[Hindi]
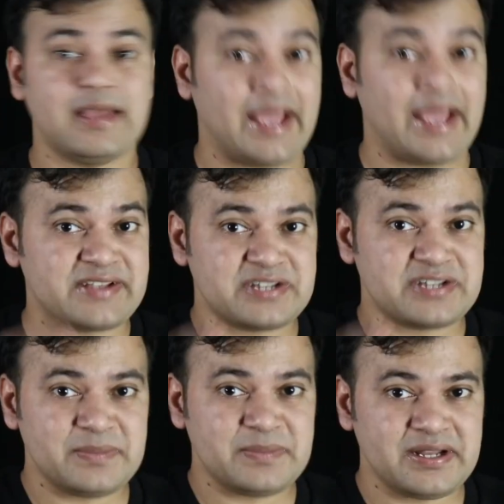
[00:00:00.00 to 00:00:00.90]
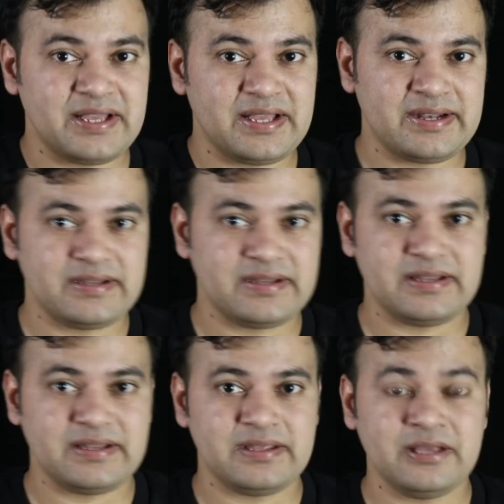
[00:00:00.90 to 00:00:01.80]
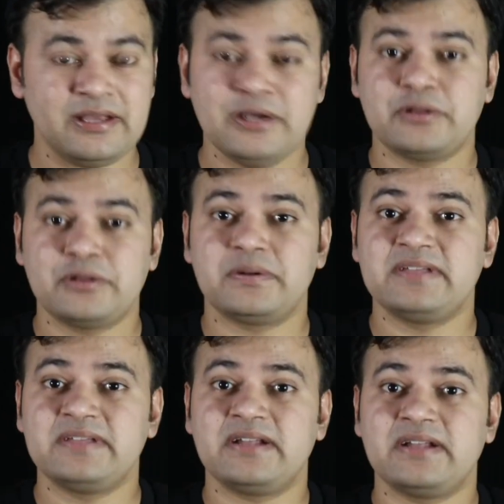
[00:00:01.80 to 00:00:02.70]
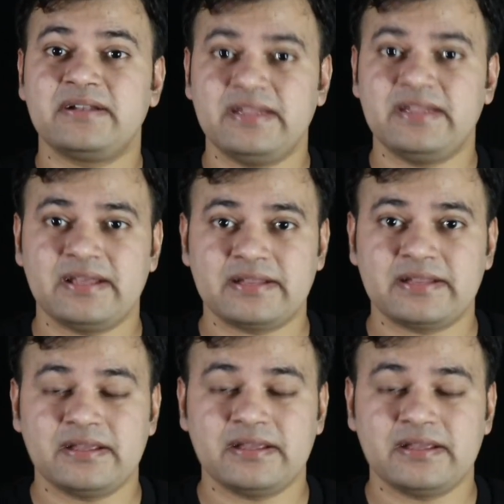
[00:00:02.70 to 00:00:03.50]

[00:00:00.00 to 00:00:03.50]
एक्शन में क्लियरिटी नहीं है तो रिजल्ट नहीं आते